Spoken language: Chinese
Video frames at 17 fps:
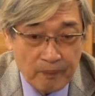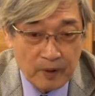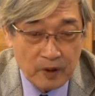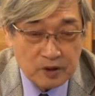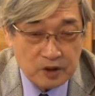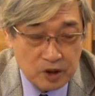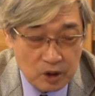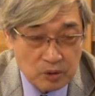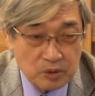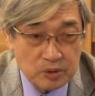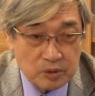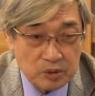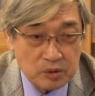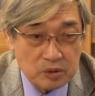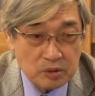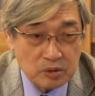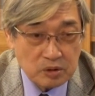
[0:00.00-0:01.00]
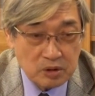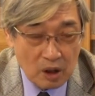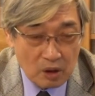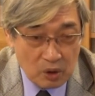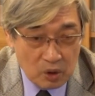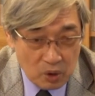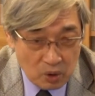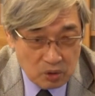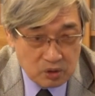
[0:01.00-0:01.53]
周瑜要
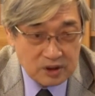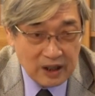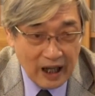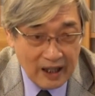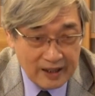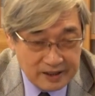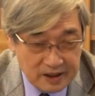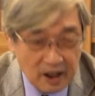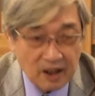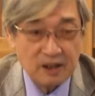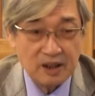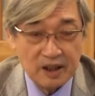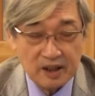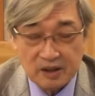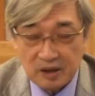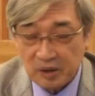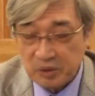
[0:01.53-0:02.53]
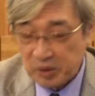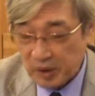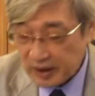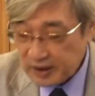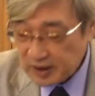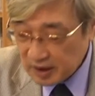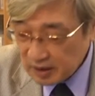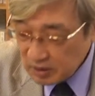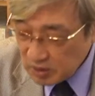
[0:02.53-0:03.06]
攻打江陵的原
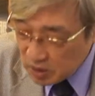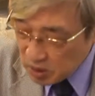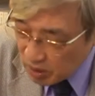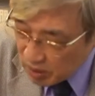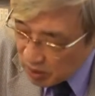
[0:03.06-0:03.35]
因。所以